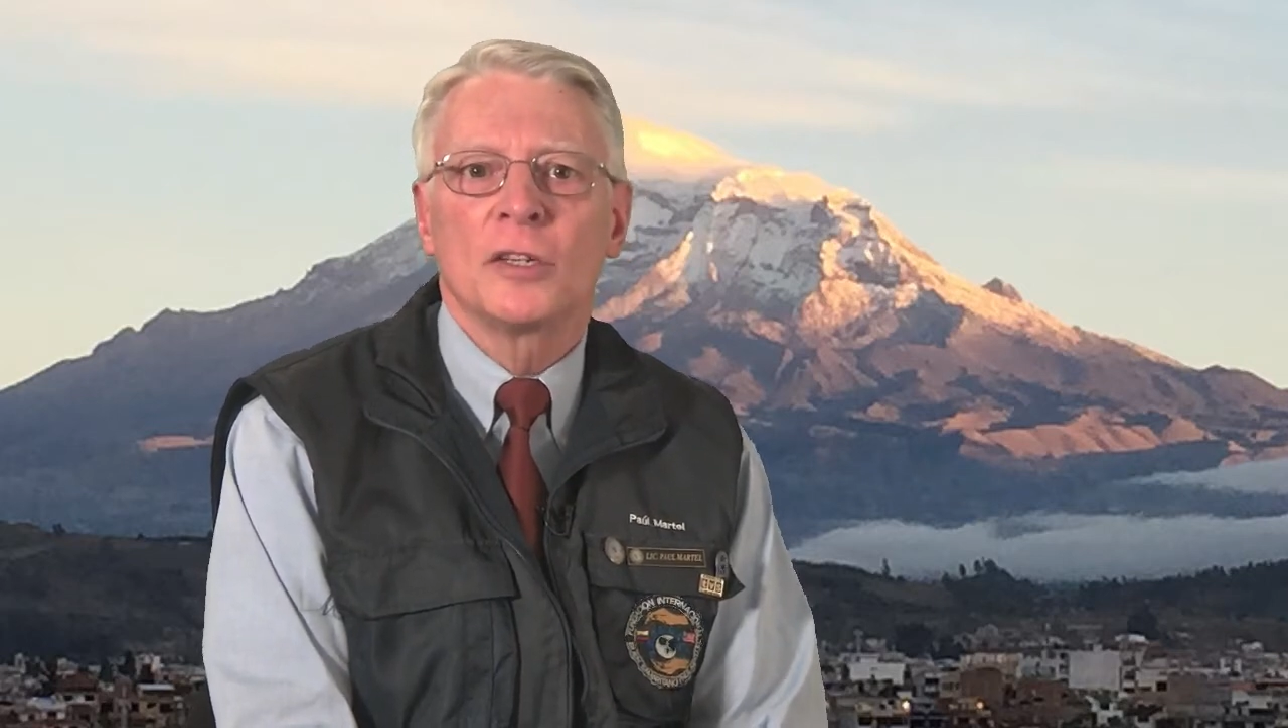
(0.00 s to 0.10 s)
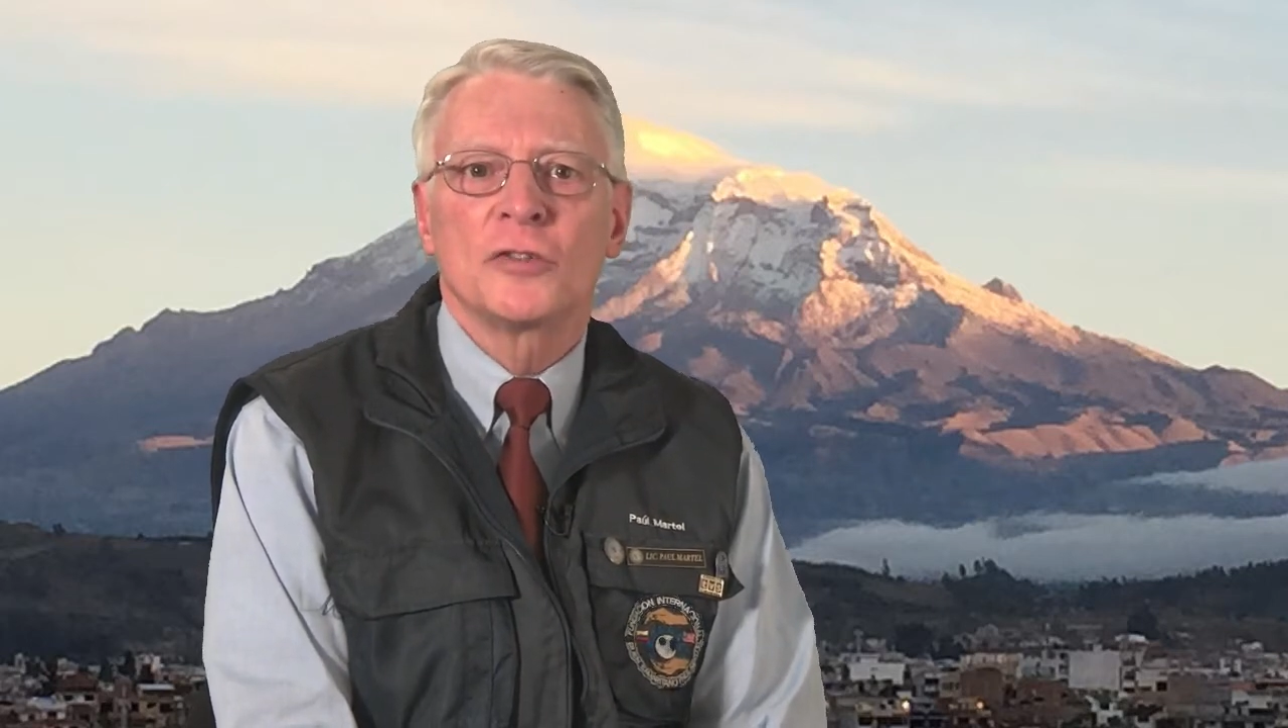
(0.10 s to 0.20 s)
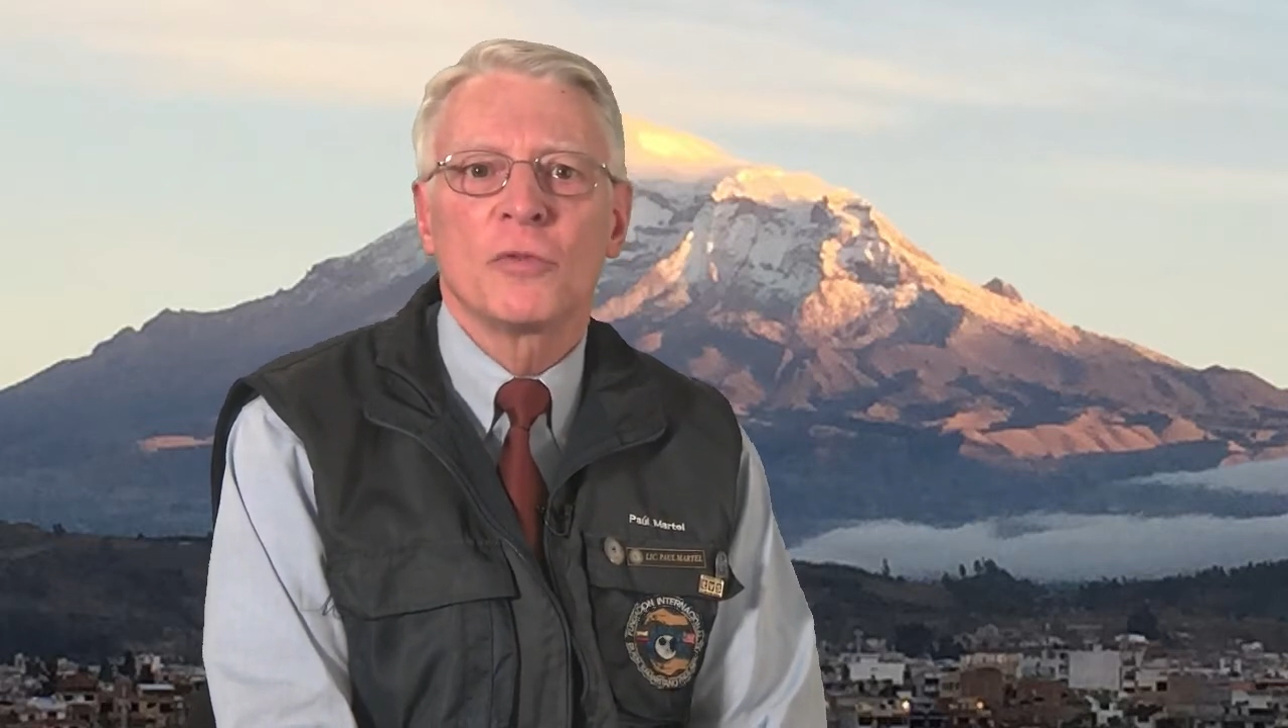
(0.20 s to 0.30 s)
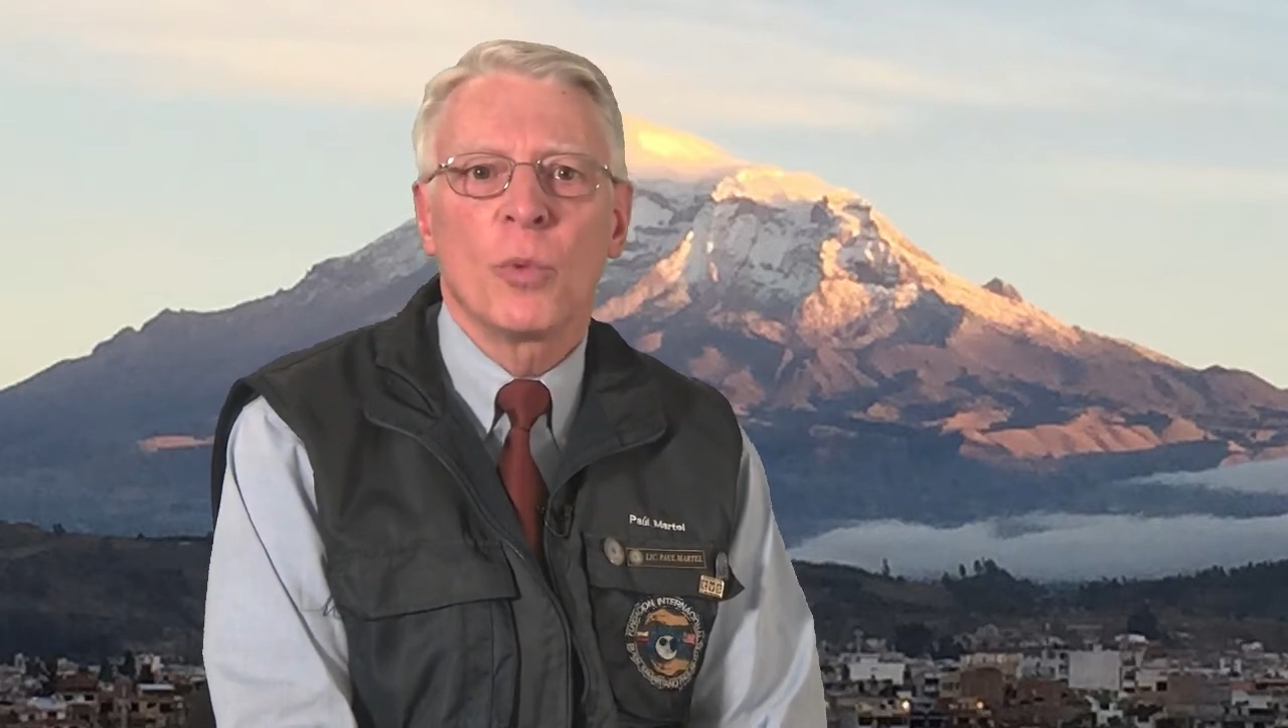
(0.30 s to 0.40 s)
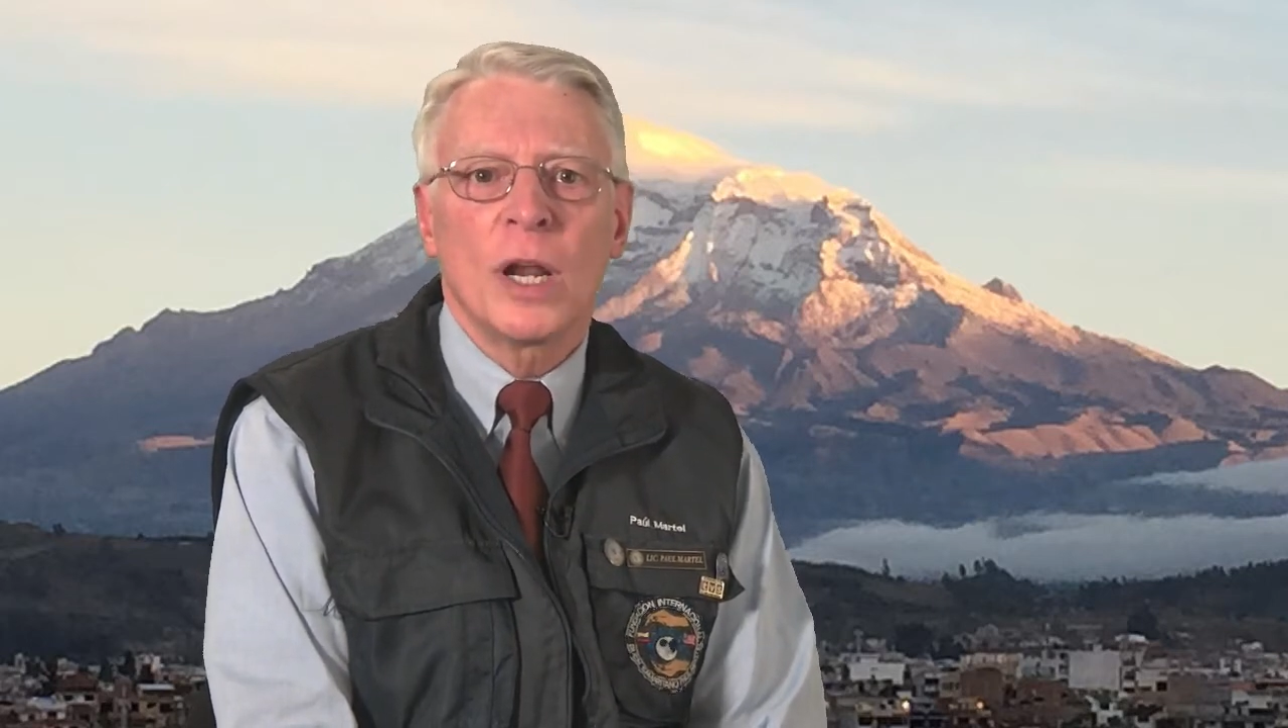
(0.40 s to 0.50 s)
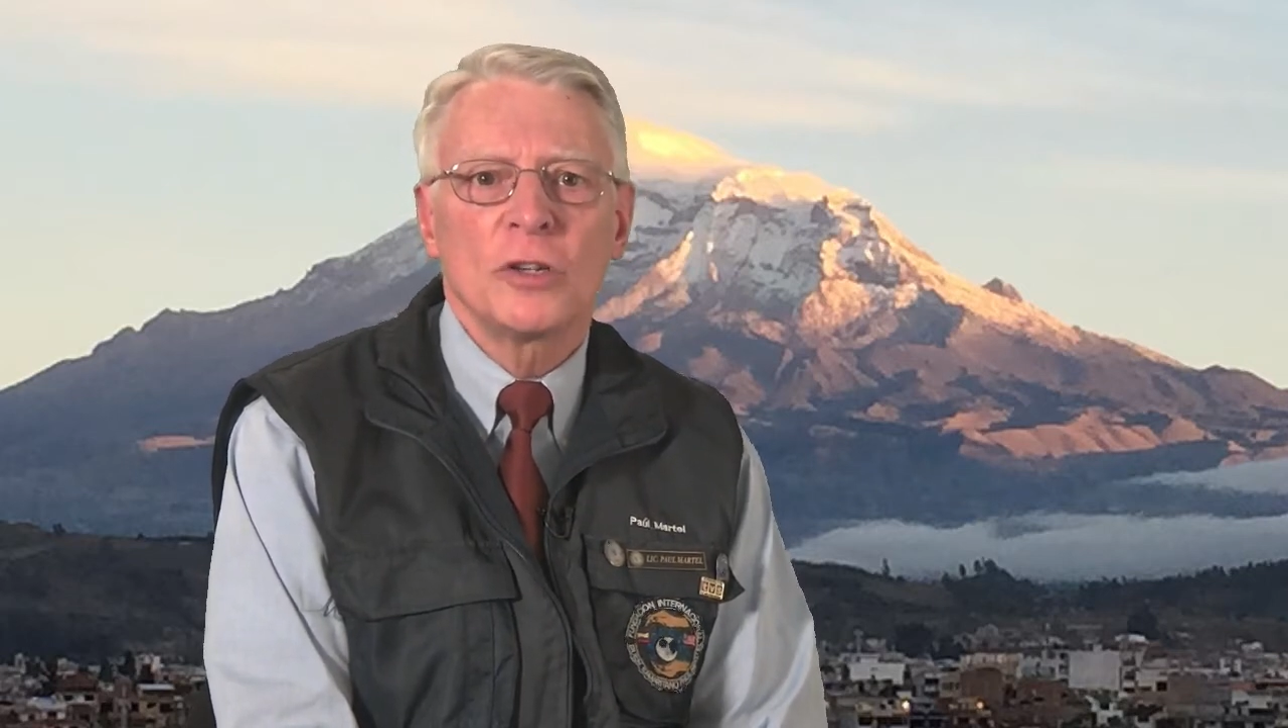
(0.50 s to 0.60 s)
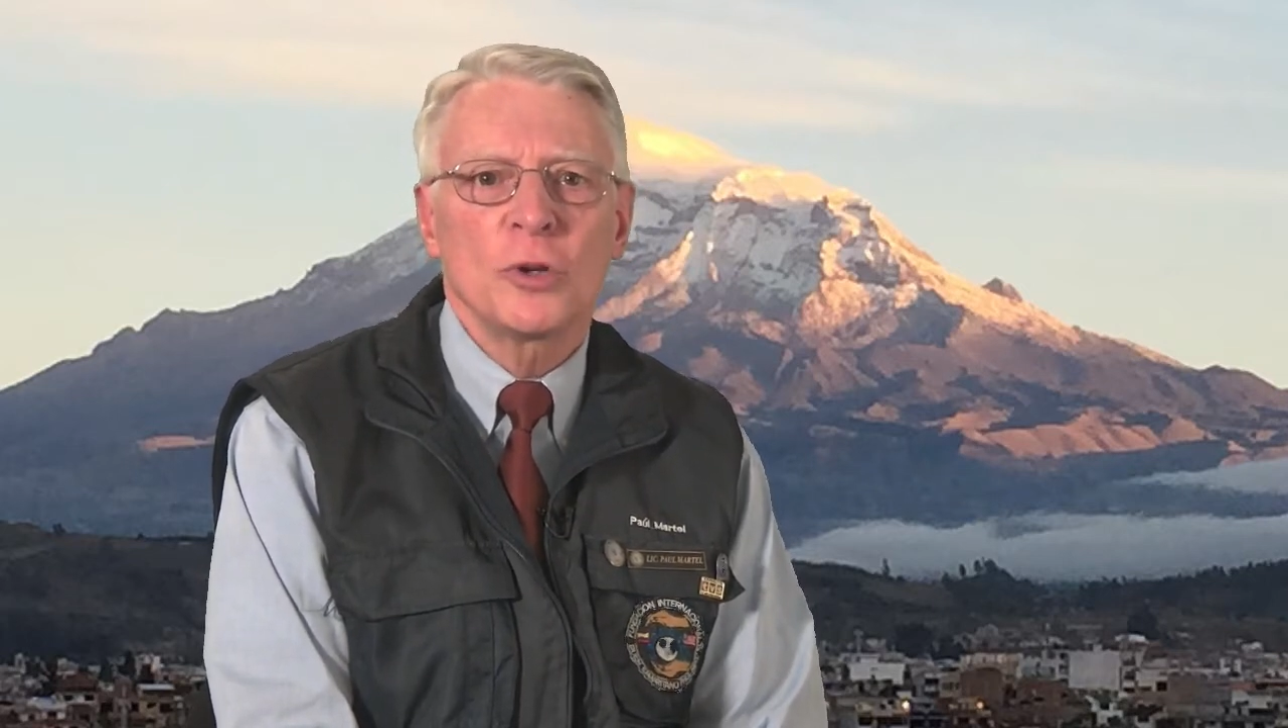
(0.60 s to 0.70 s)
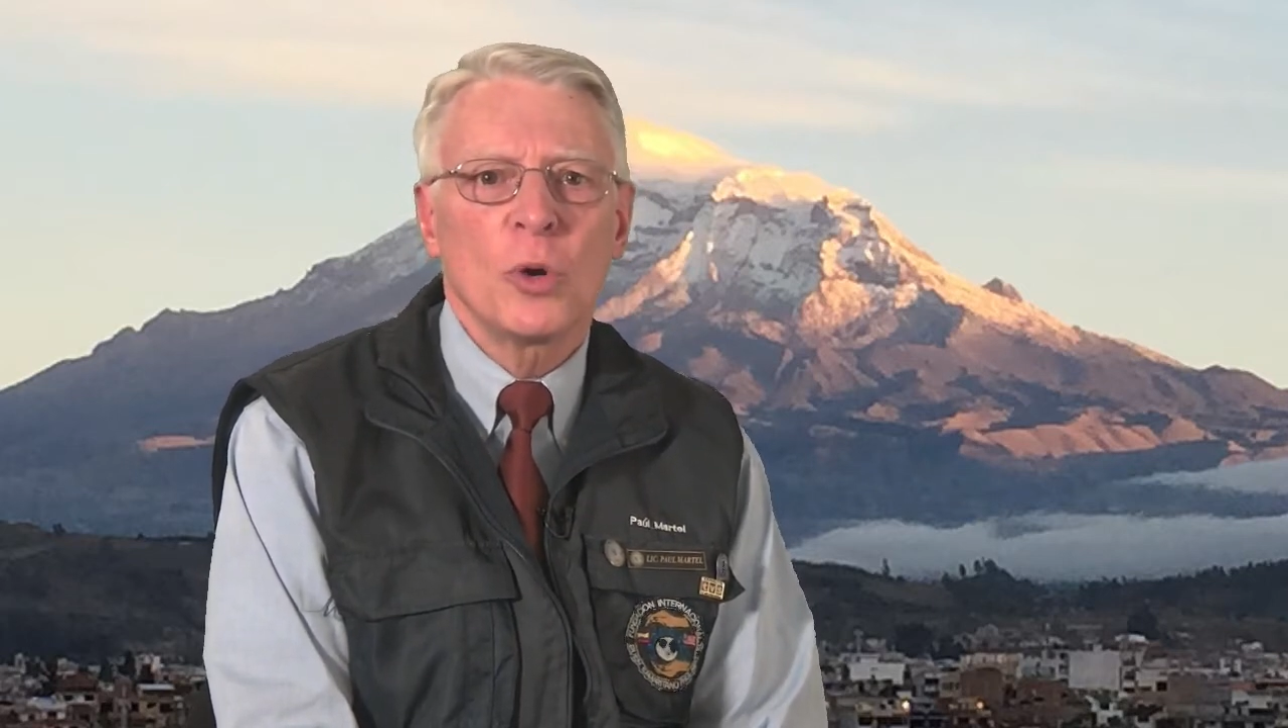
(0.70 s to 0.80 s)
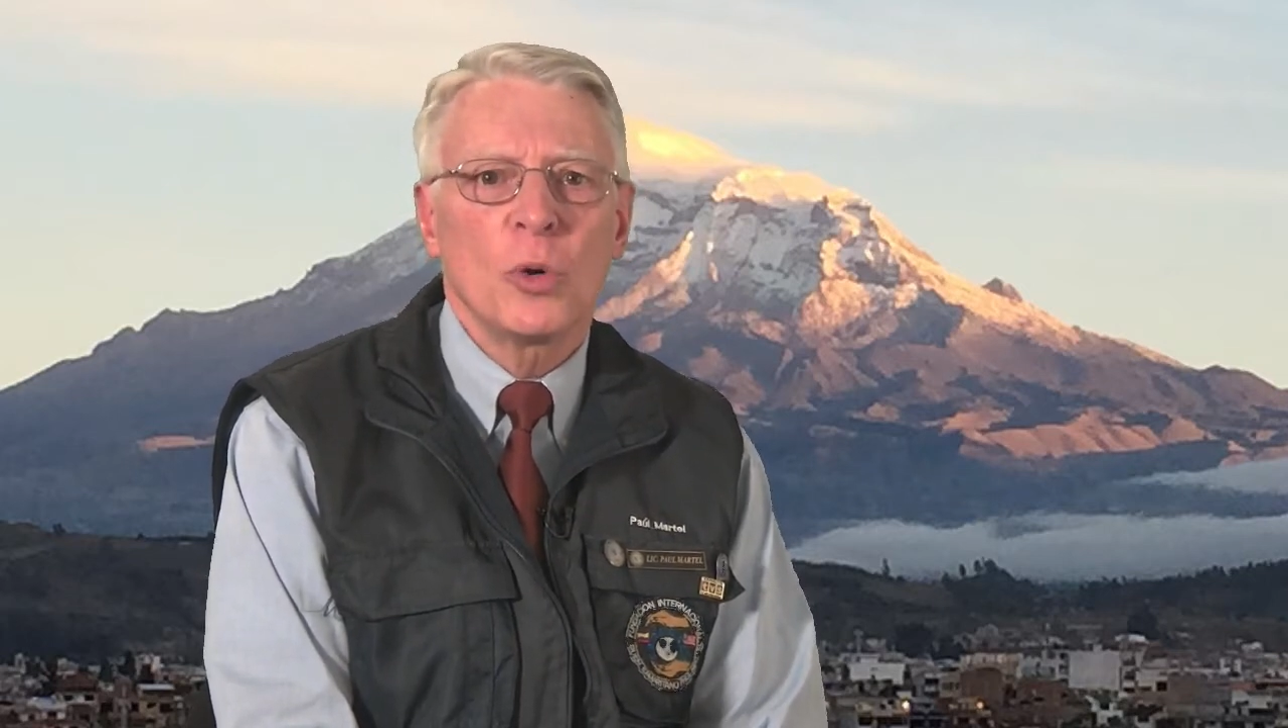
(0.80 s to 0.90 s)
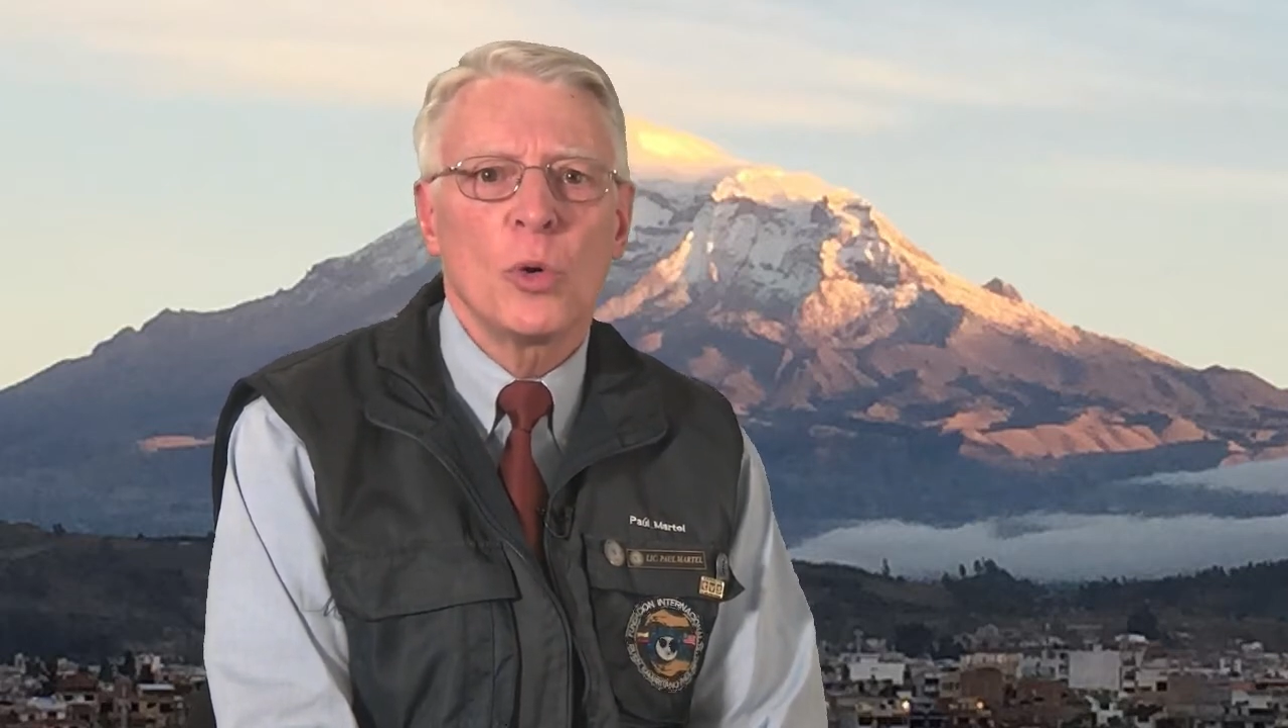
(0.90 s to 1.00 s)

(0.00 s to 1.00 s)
esfuerzo